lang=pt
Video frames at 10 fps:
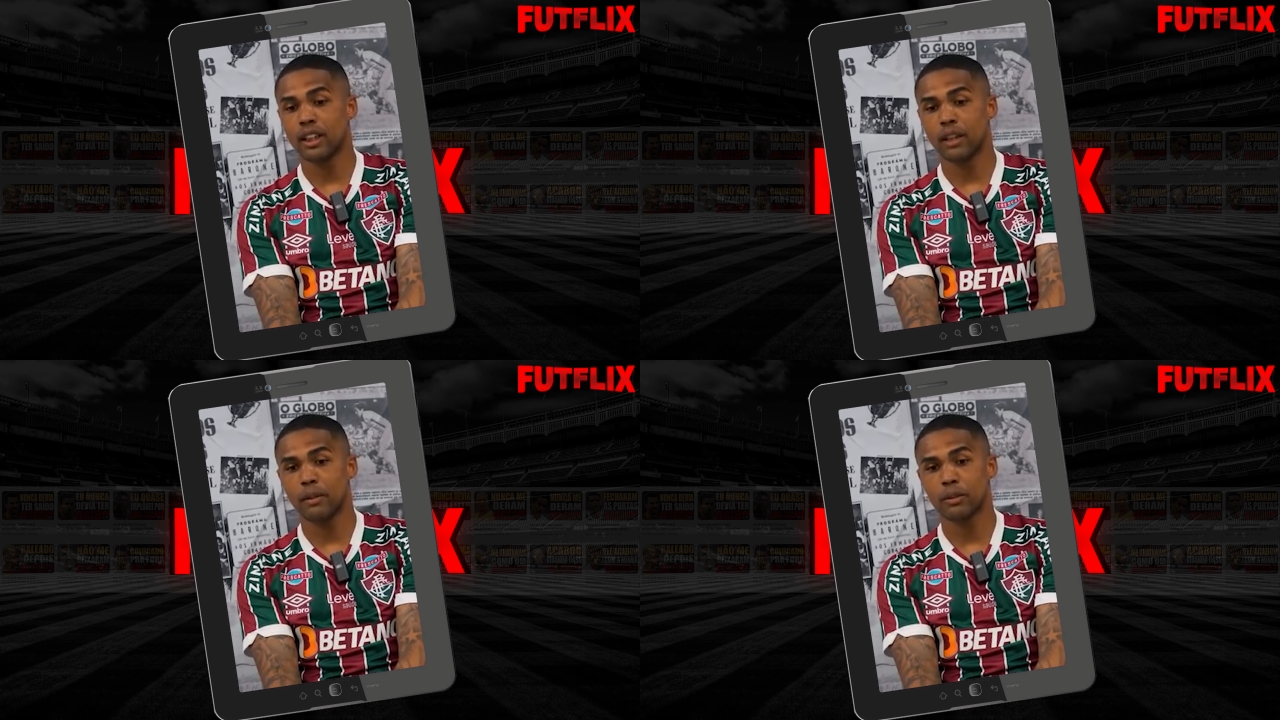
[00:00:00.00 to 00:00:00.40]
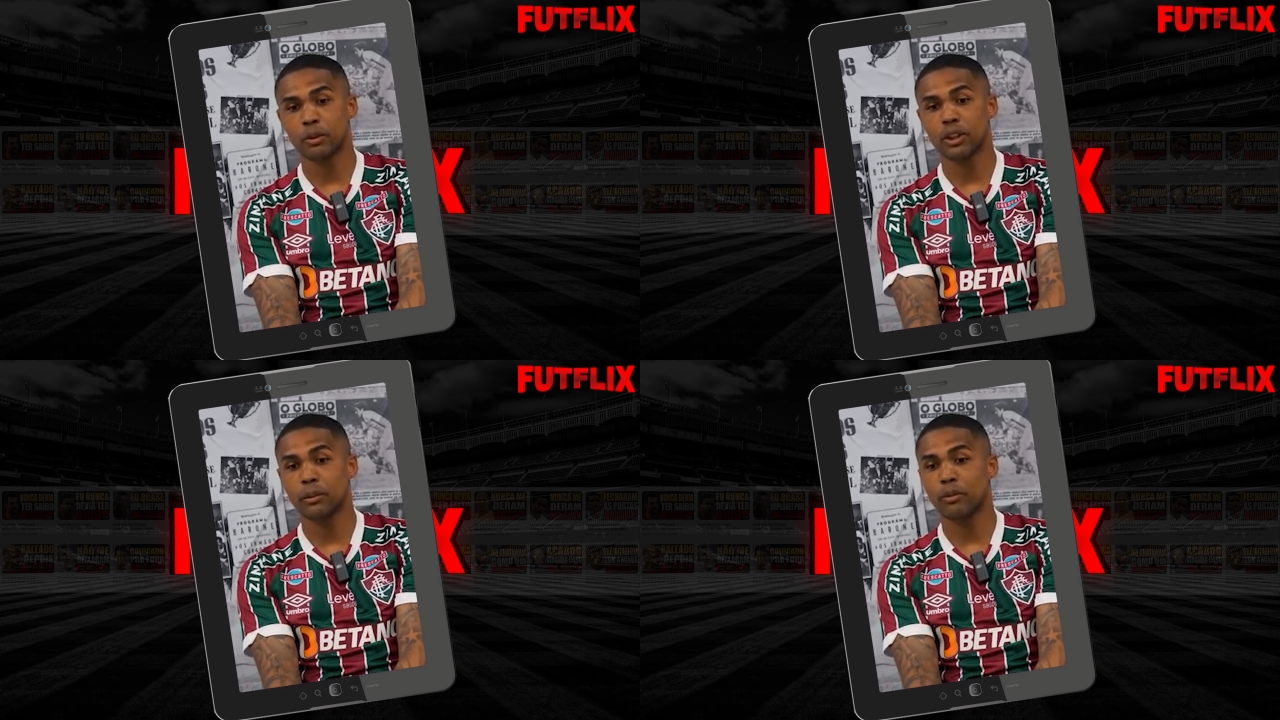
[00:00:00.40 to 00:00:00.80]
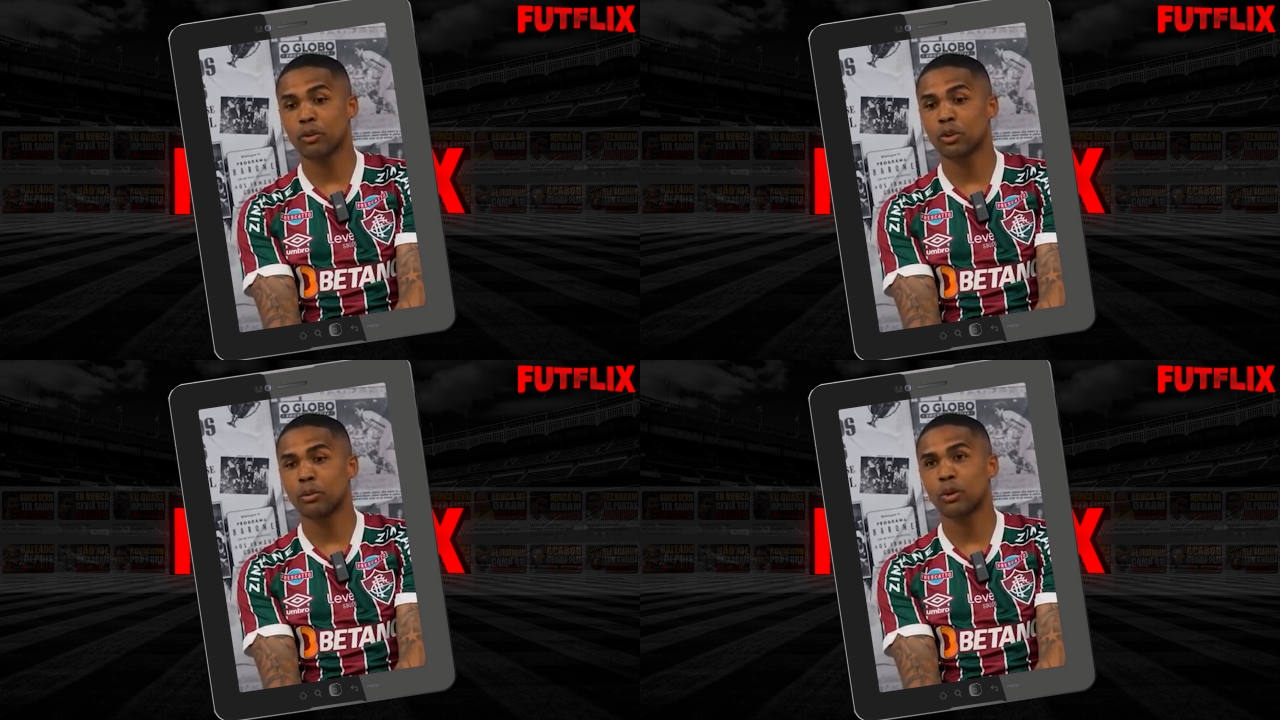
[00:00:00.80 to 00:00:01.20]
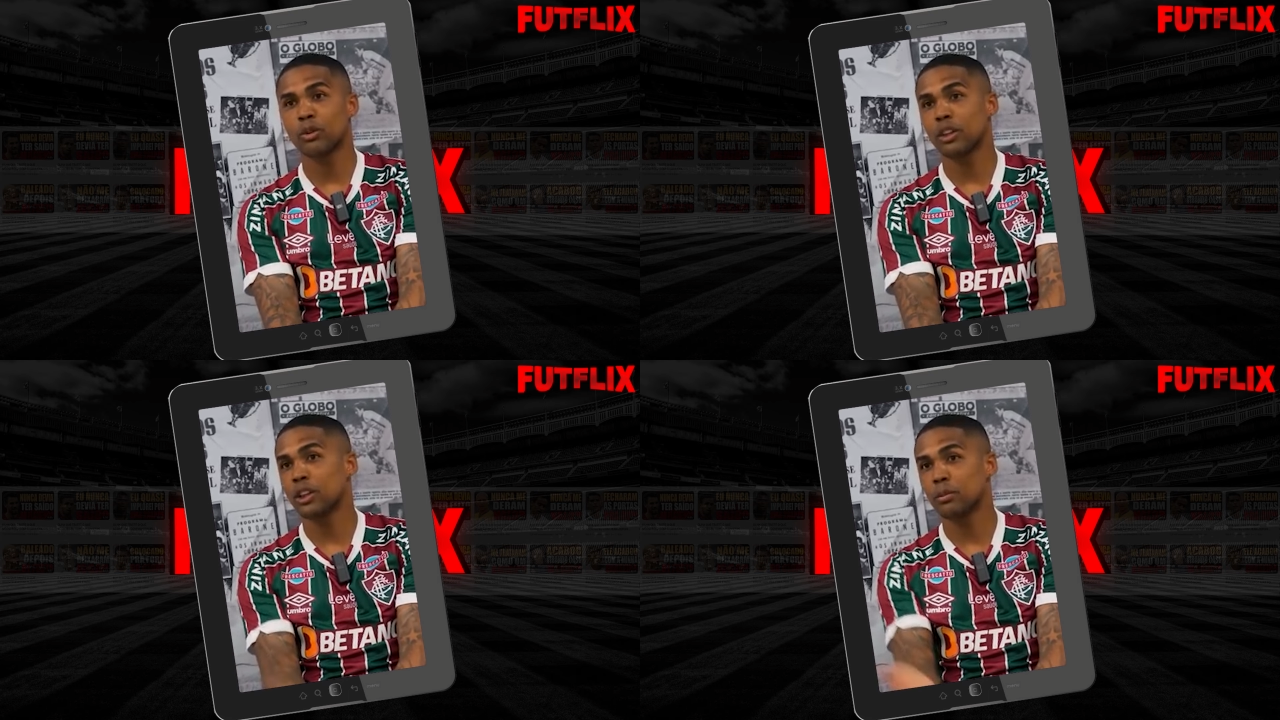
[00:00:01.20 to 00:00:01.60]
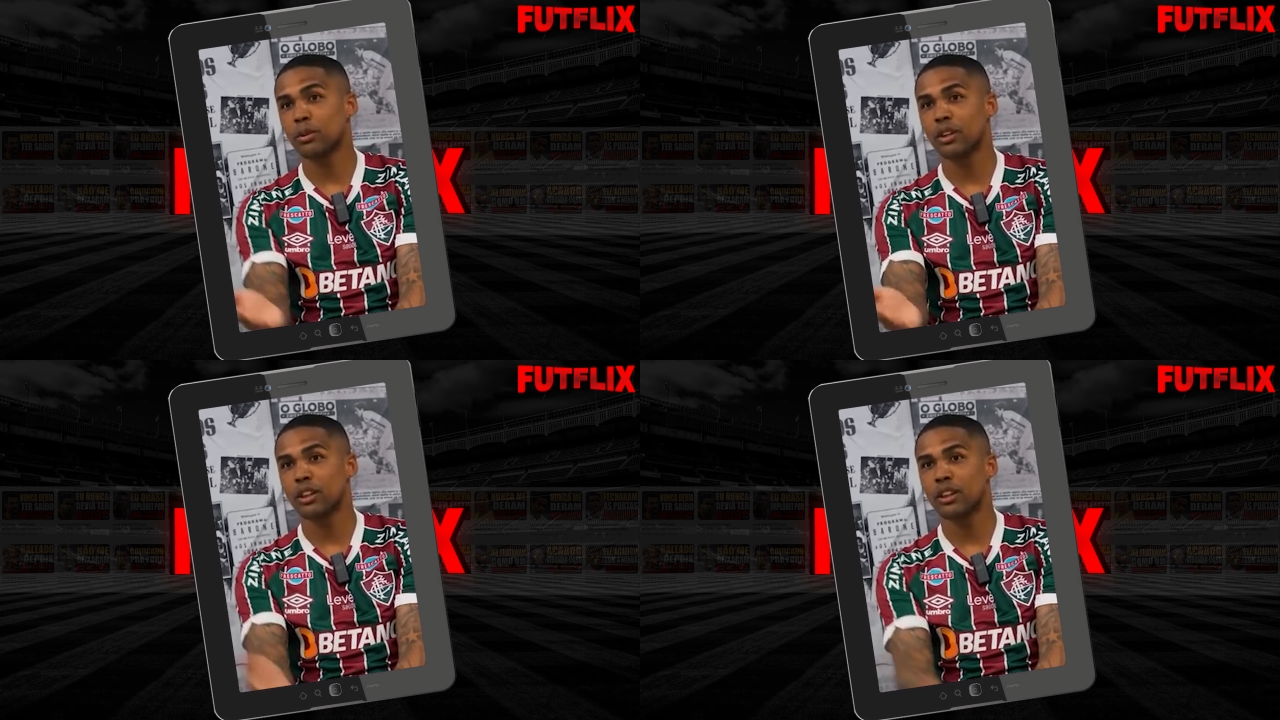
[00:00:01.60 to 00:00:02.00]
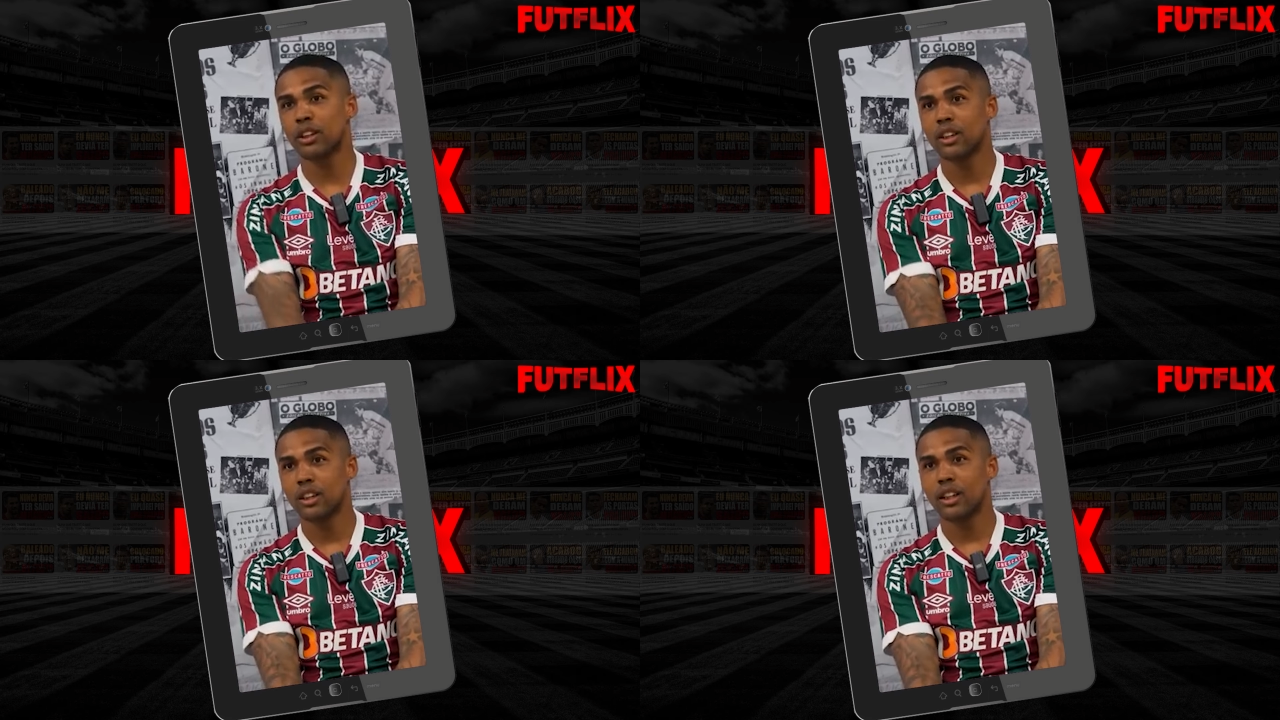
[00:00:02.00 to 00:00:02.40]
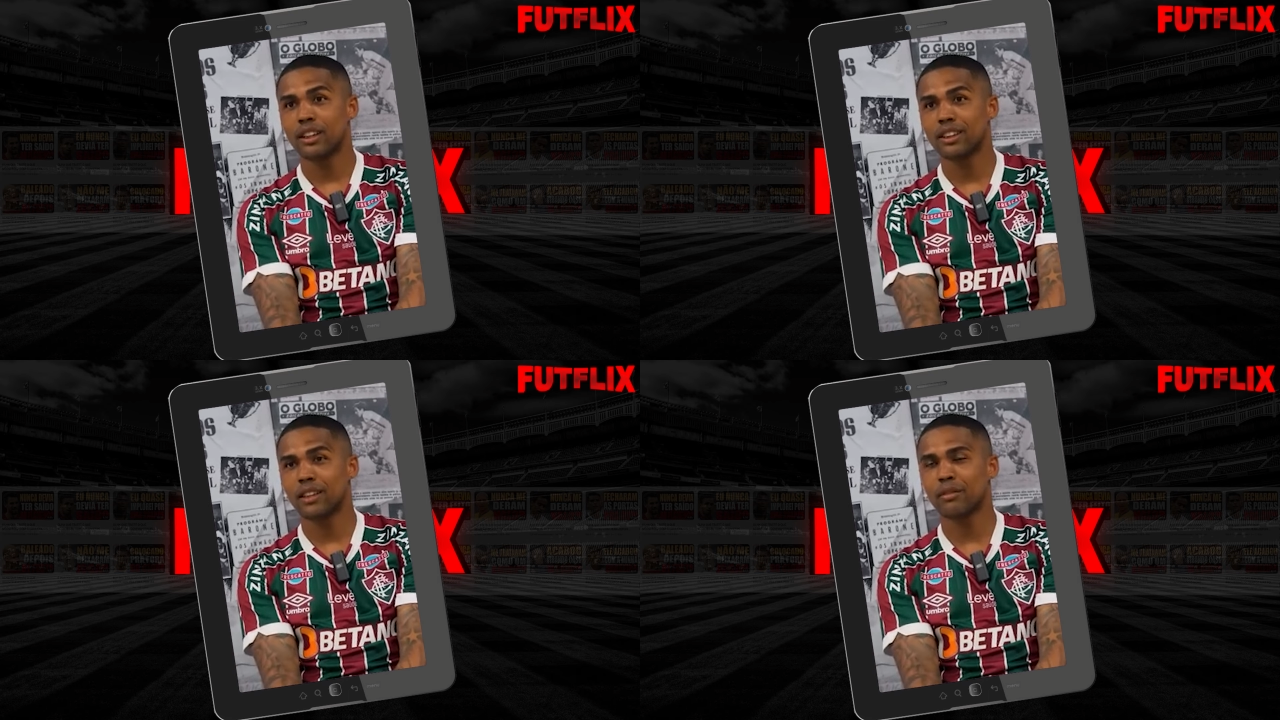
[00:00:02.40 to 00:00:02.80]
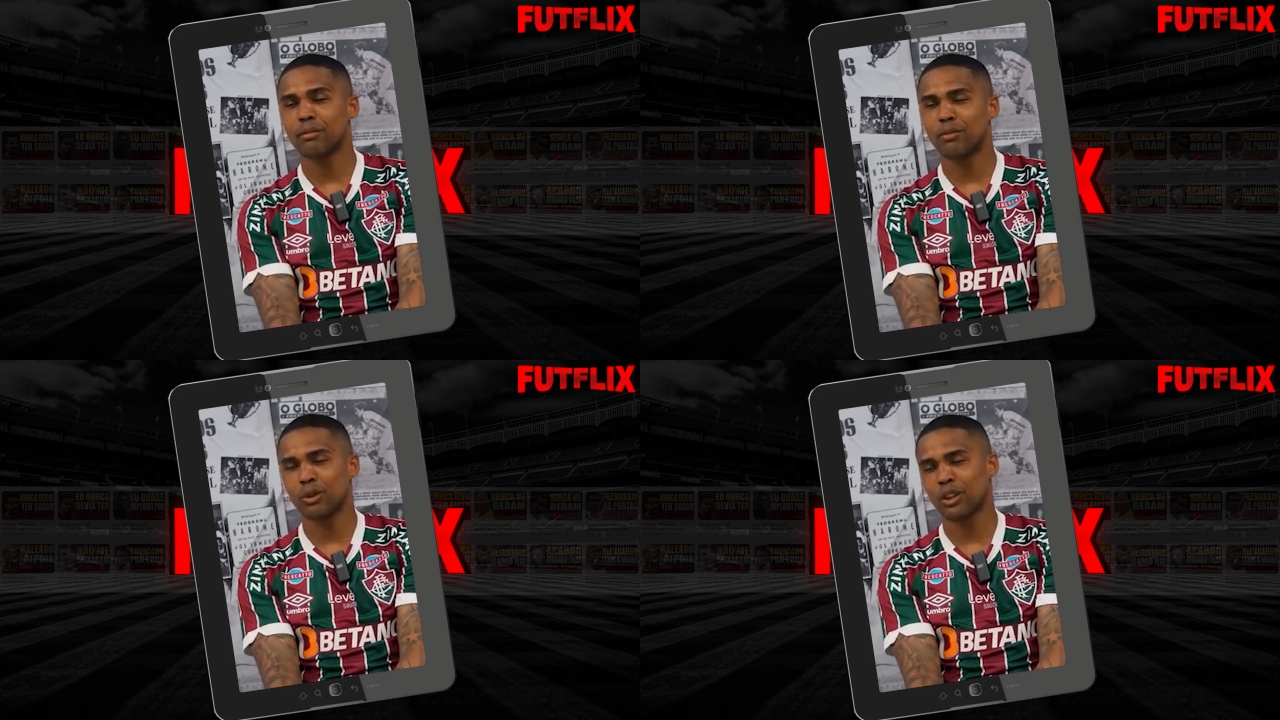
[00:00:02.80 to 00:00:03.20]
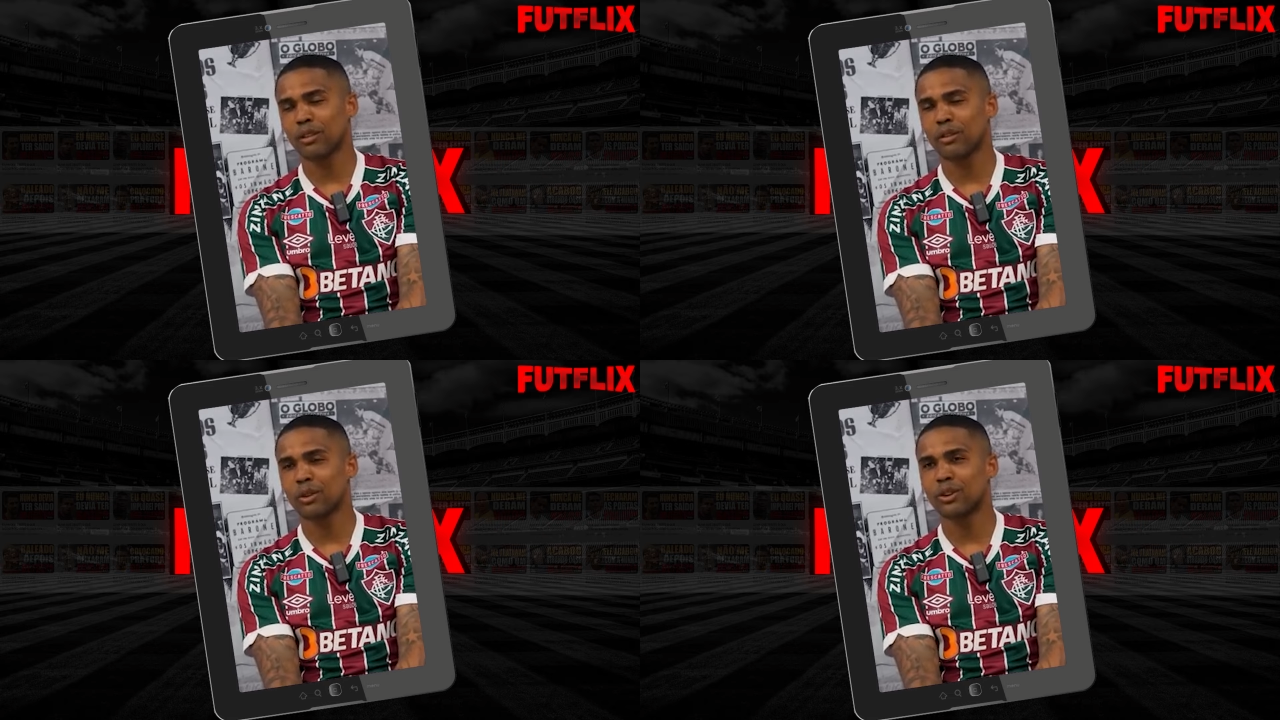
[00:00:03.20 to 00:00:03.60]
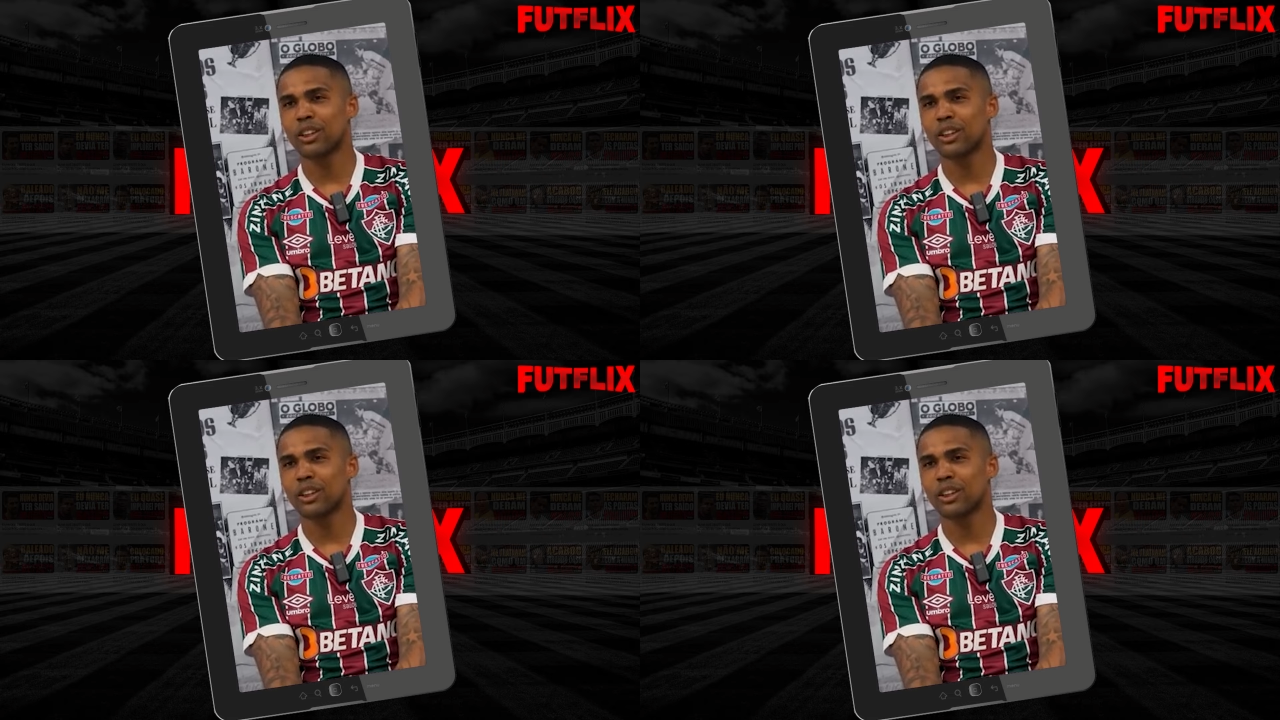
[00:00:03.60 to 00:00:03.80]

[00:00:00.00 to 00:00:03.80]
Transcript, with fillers: E a minha esposa também ficou super contente por a gente estar tá voltando a viver no Rio de